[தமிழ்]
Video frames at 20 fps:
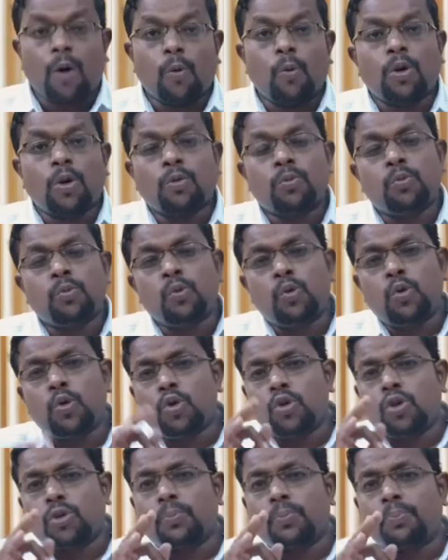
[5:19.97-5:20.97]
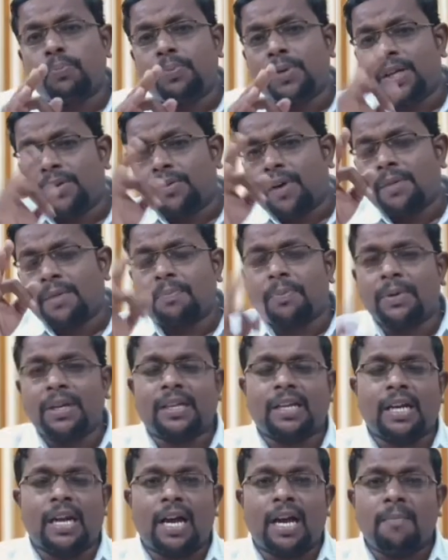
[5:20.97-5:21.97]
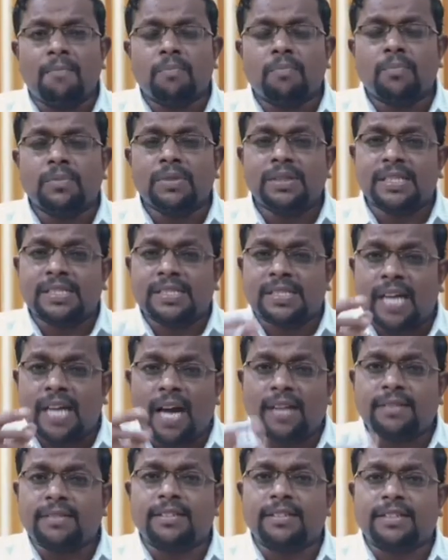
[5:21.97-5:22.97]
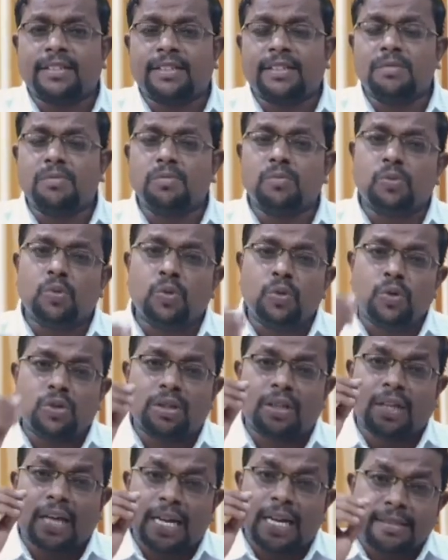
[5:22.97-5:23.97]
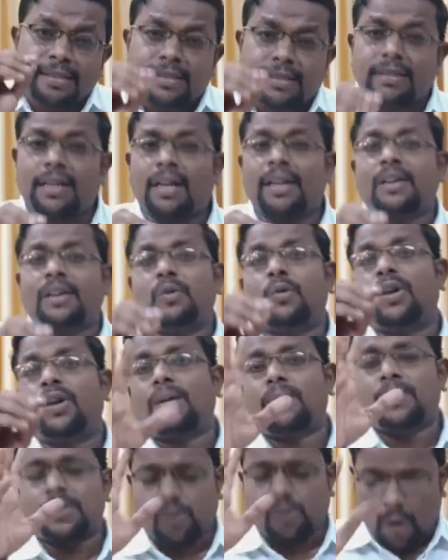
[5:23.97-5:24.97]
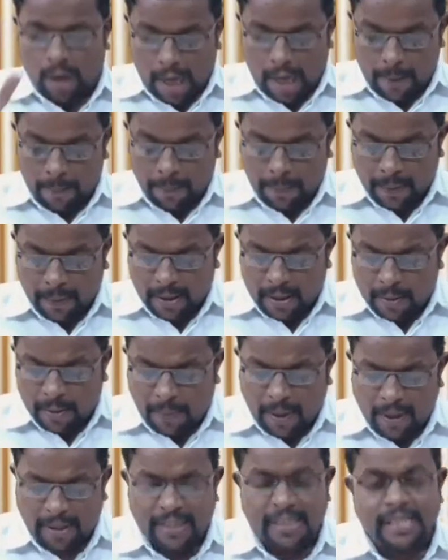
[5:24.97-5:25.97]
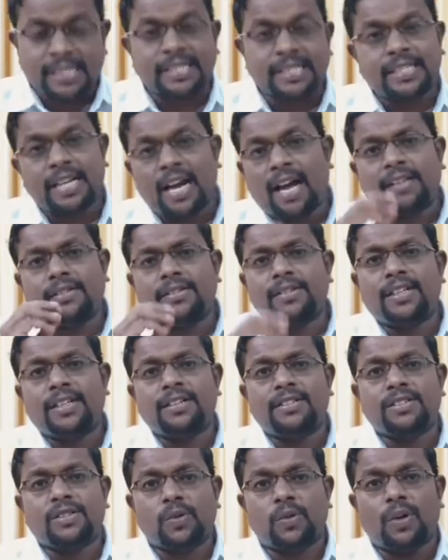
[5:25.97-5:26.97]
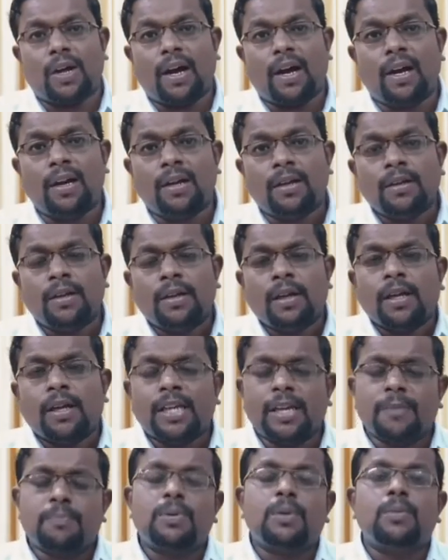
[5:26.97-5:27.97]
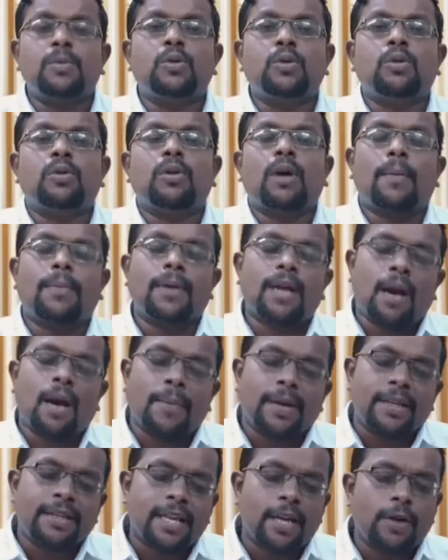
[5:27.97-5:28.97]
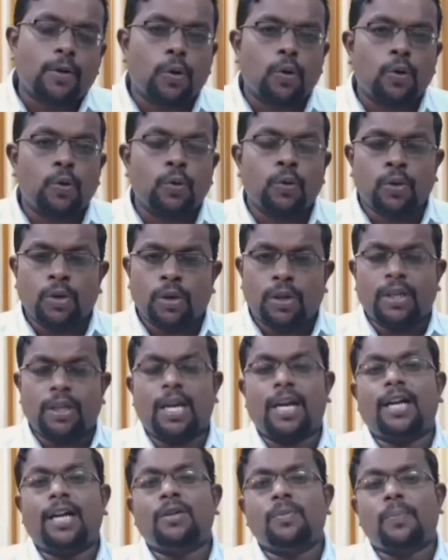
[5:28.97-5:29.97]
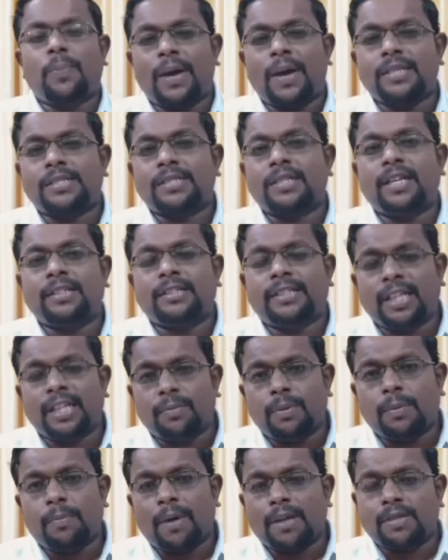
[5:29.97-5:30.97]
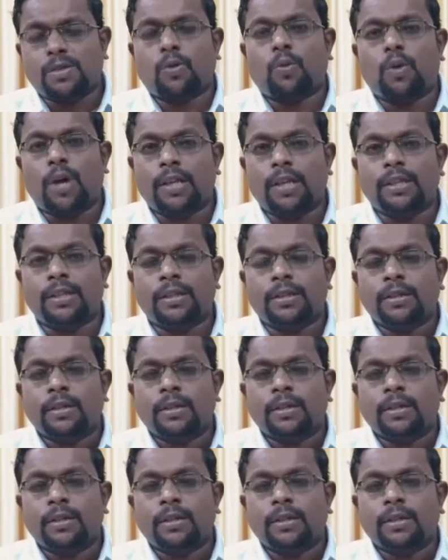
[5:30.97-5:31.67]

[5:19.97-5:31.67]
ஒரு மூன்று பிரிவாய் பிரிக்கலாம் இந்த சாந்தத்துக்கு மூன்று கருத்துக்களை கூட நம்ம சொல்லலாம் பாருங்கள் இந்த சாந்தம் என்று சொன்னால் எப்பவும் அப்படியே அமைதியாக இருக்கணும் யாராட்டும் பேசுனா திரும்பி பேசக்கூடாது